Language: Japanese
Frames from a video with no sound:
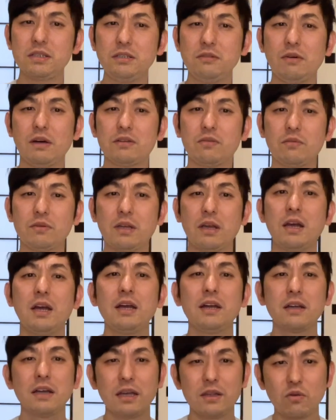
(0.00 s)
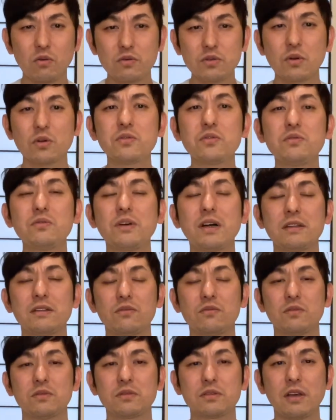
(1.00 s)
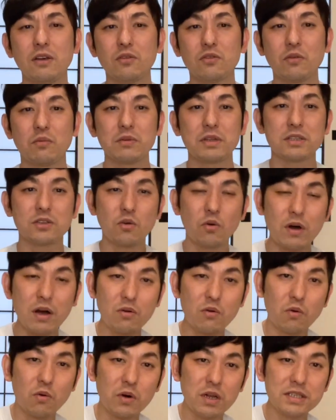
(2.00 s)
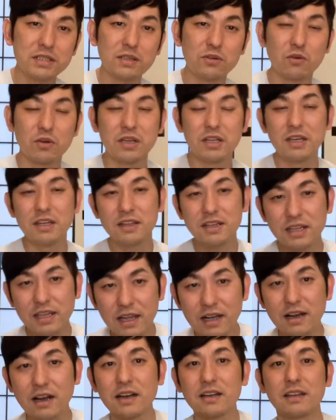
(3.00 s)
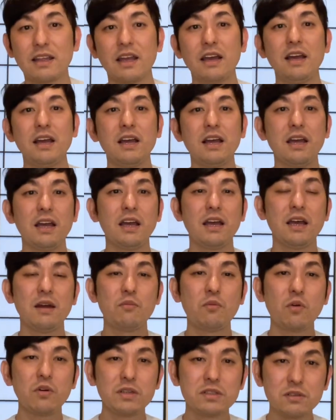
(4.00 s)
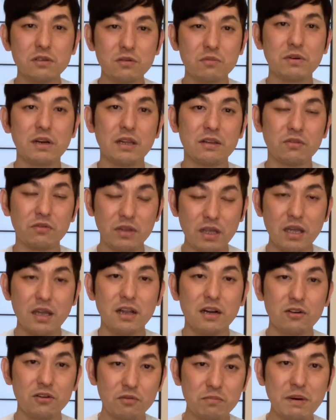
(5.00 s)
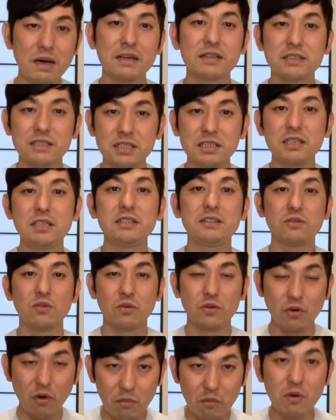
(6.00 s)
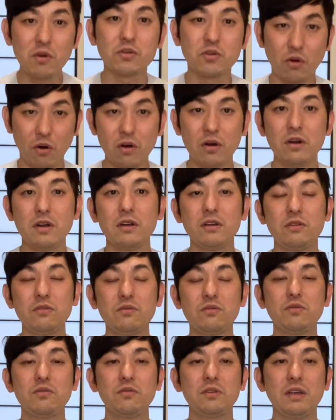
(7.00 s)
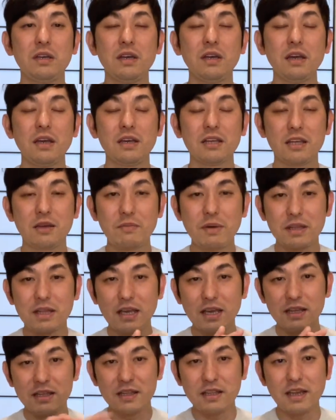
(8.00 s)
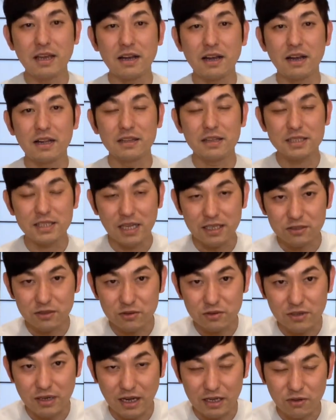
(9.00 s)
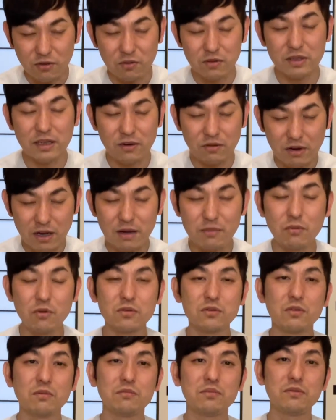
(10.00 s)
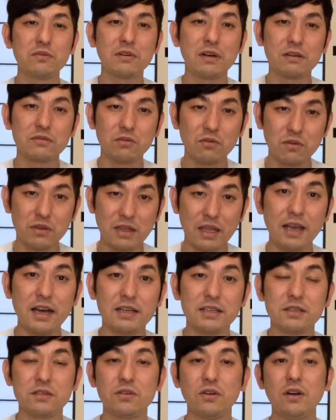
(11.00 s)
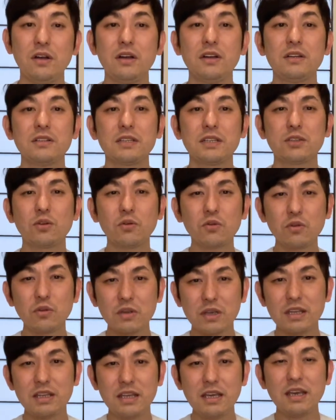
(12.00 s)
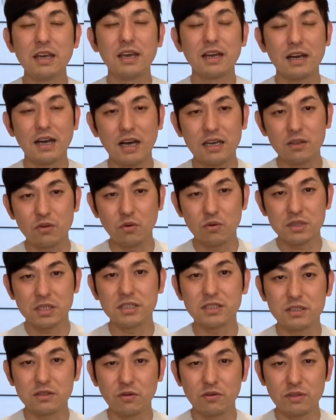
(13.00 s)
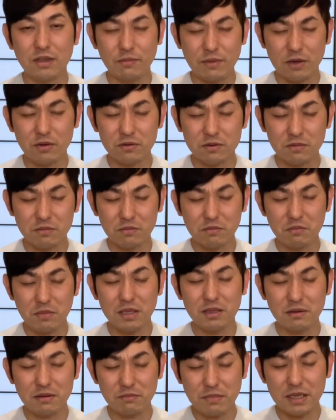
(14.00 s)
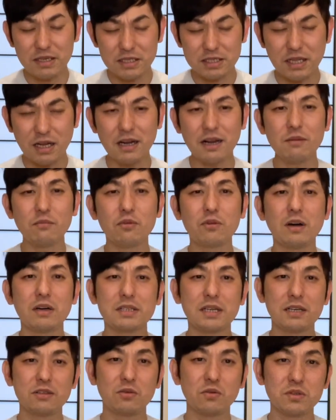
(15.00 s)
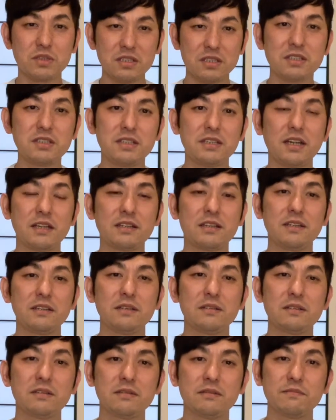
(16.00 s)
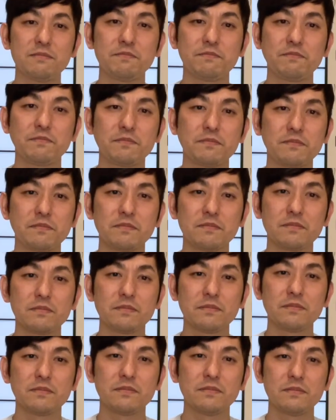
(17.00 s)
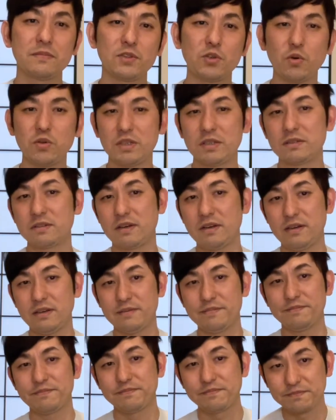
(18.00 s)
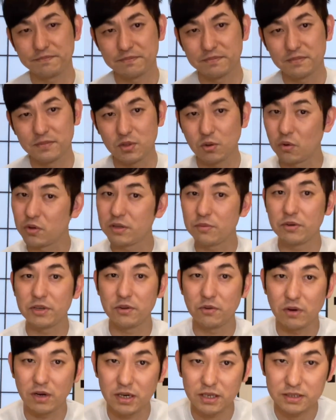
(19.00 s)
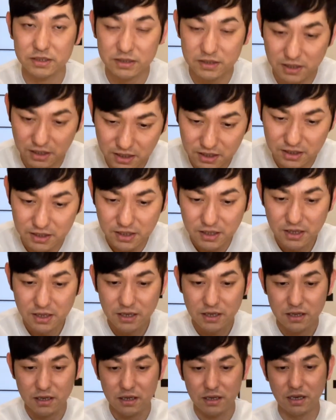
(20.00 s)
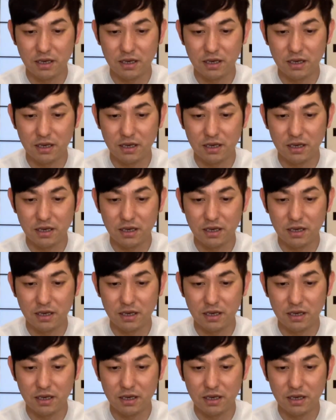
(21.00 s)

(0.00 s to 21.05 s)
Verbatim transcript: いわと思って、えー、読書習慣というのをつけようと思って小学校5年生の時に1年かけて、えー、モーリス・ルブランのね「ルパン」シリーズを読もうというふうに決めて1年間で30巻読んだのが僕の文学との出会いですよ。でその時に斎藤紳士という名前を目にしたから僕は斎藤紳士になったんです。どうですかどうでもいいお話。はい。えー